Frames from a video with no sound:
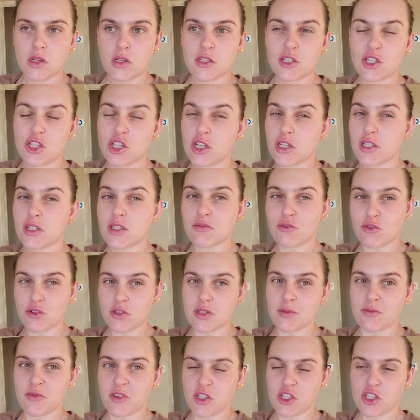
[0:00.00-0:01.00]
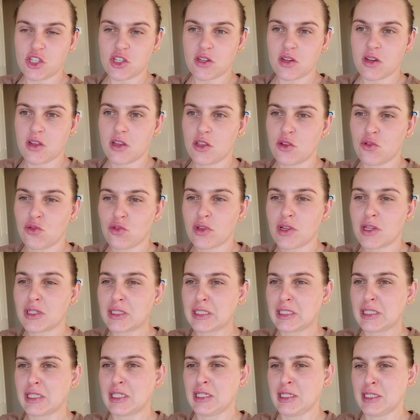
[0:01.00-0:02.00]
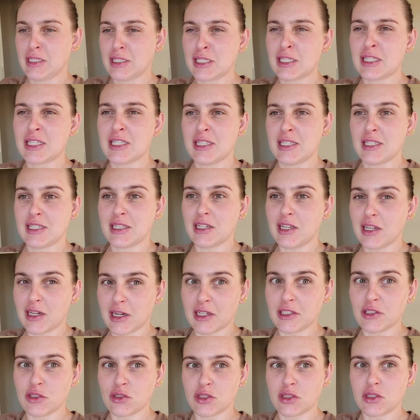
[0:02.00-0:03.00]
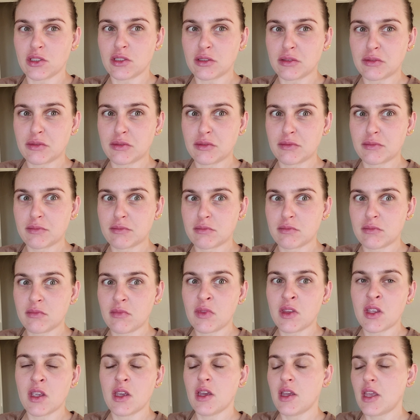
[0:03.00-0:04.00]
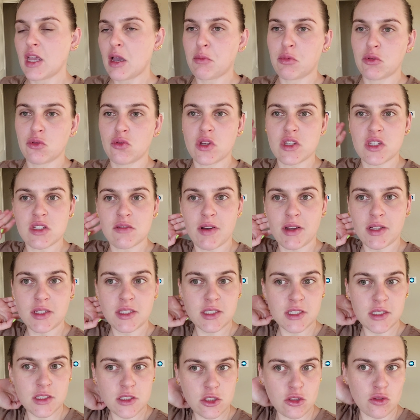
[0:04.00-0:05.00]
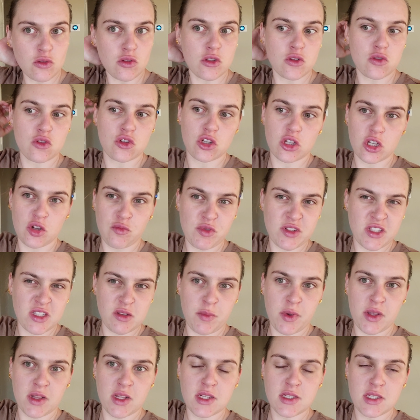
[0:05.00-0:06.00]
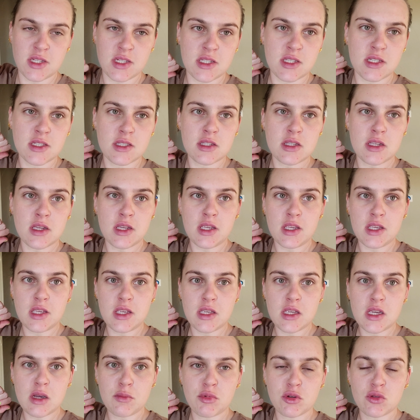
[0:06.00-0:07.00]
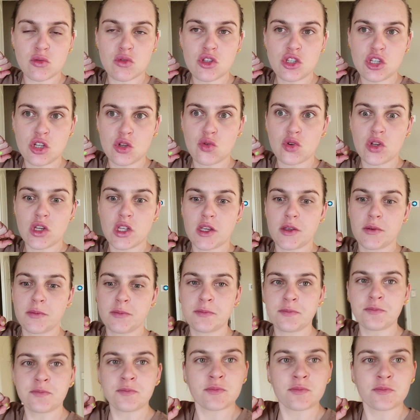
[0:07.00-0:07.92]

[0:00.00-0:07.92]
Сейчас 8 вечера, и у нас 31 градусов. Я буду одеваться, солнце уже так постепенно садится, и я пойду с Черней